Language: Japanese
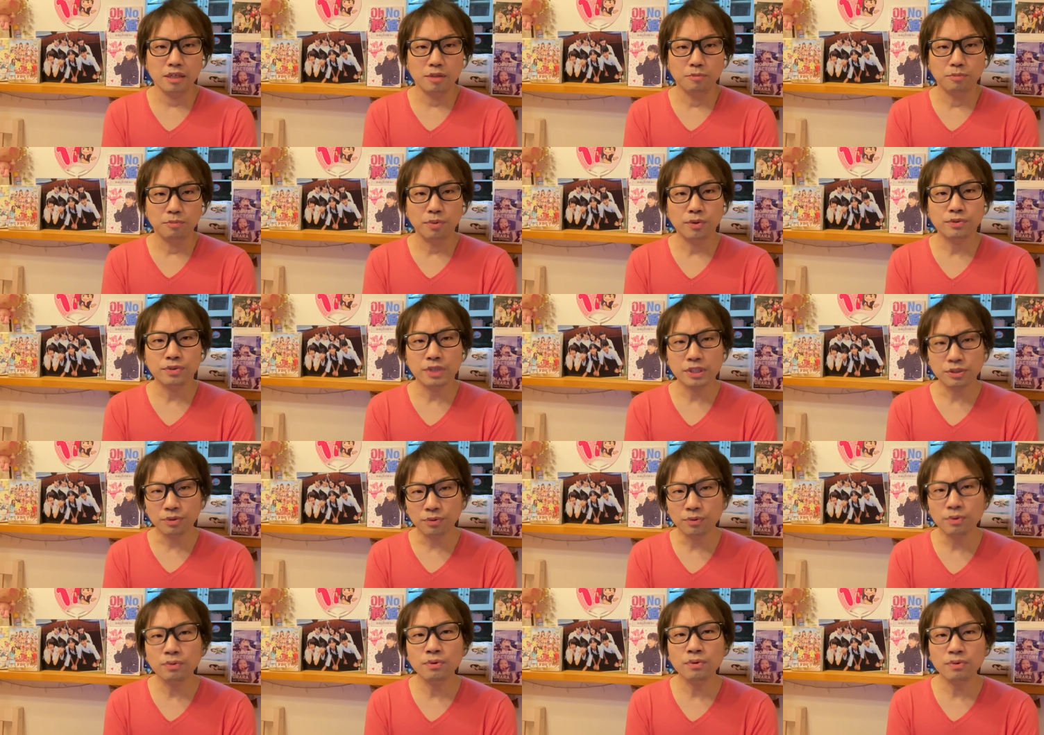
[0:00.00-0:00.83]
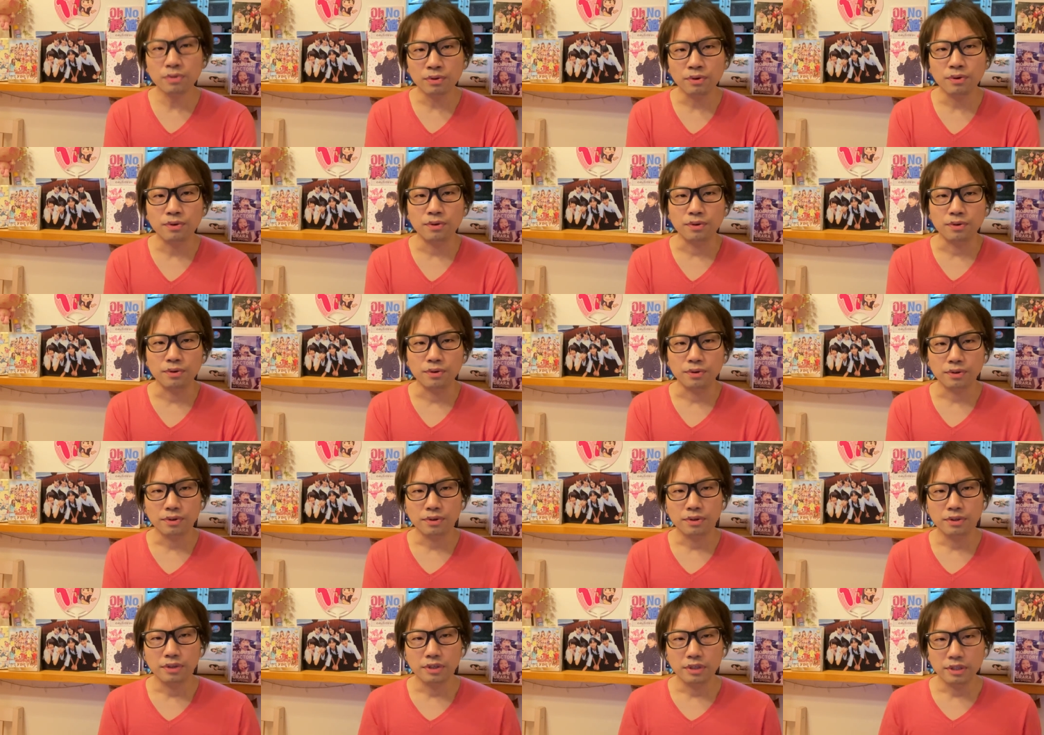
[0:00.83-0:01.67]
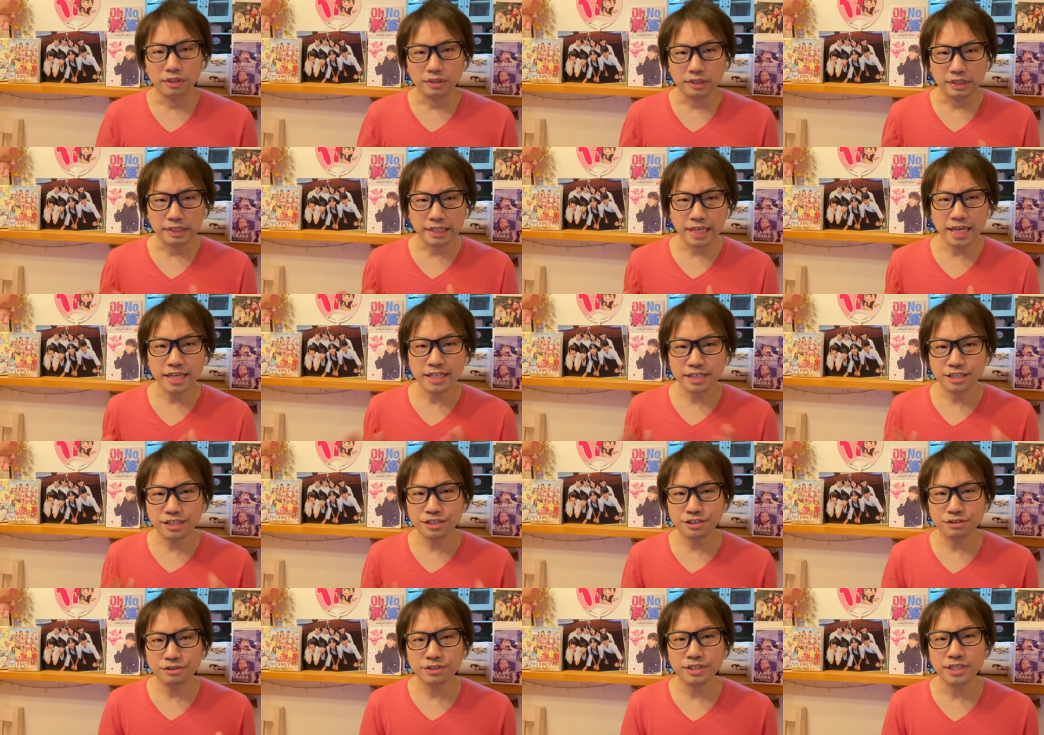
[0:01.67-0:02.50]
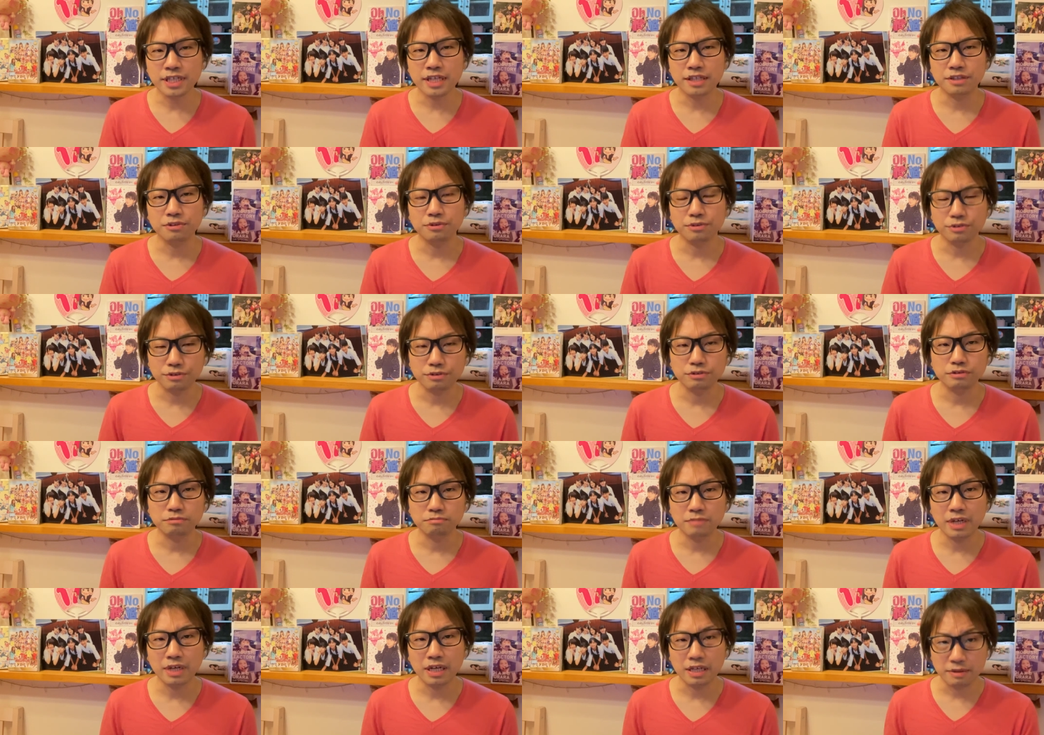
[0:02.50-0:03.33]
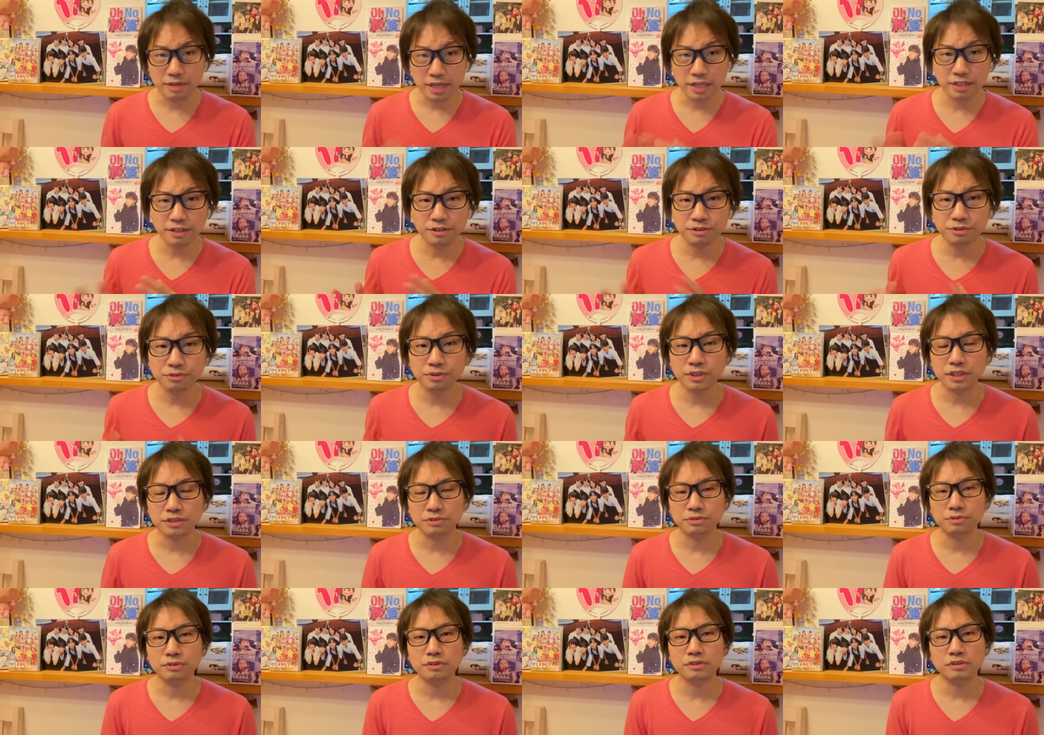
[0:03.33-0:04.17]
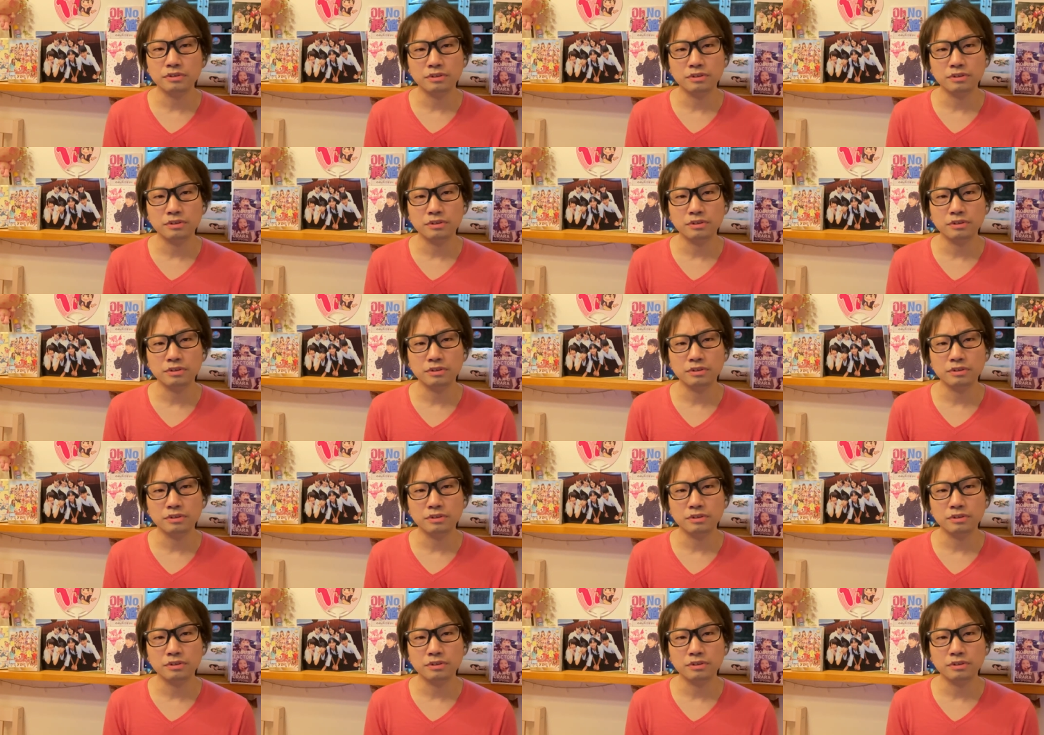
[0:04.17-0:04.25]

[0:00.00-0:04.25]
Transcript: 僕はその頃研修生という、まあ、エッグとか そ,